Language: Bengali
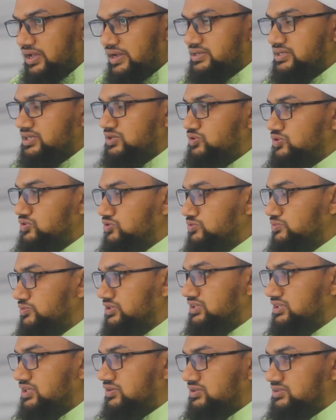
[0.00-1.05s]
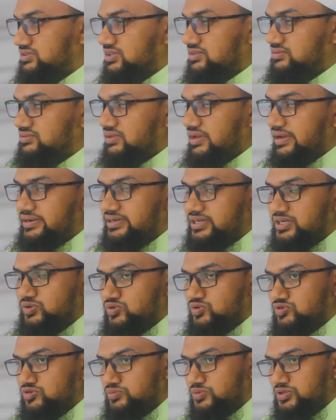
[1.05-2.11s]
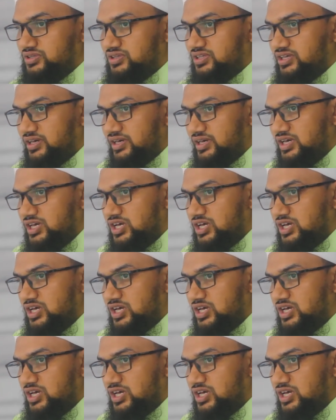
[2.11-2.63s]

একটা গরুর মধ্যে অর্থাৎ একটা গরুর মধ্যে